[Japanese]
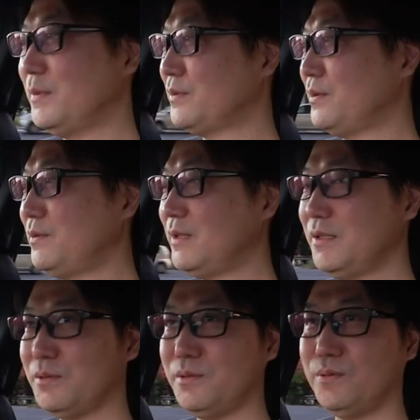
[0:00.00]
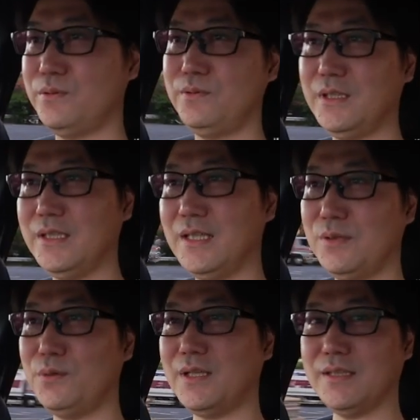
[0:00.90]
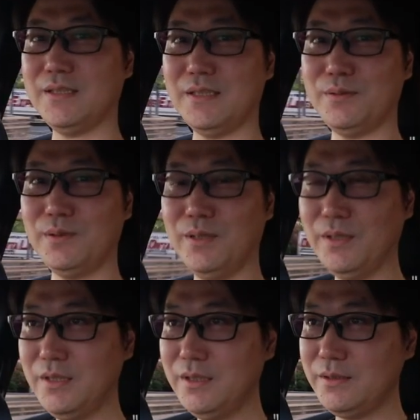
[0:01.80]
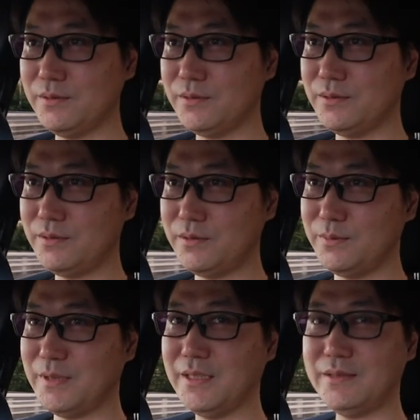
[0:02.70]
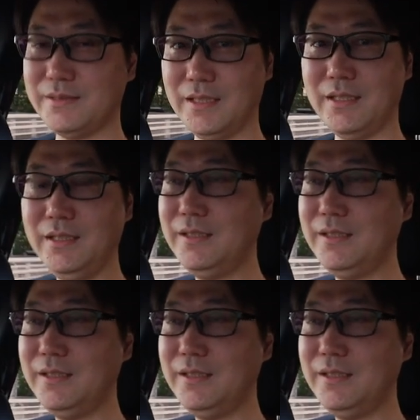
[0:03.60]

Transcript: まあ、それぐらいちょっと不具合が多かったという車ですね。